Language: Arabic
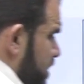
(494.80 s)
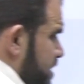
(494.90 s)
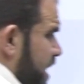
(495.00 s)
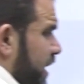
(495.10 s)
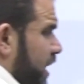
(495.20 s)

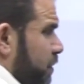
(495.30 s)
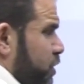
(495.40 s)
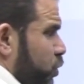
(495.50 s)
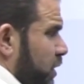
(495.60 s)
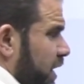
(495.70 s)
زي
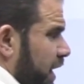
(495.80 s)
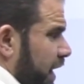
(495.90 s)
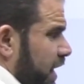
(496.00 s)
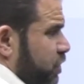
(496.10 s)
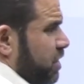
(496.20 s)
كلمة شو عندنا
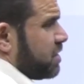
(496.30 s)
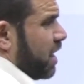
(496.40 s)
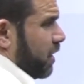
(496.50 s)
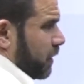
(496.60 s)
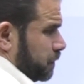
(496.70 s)
إيش
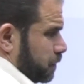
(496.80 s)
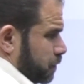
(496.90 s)
ازدهر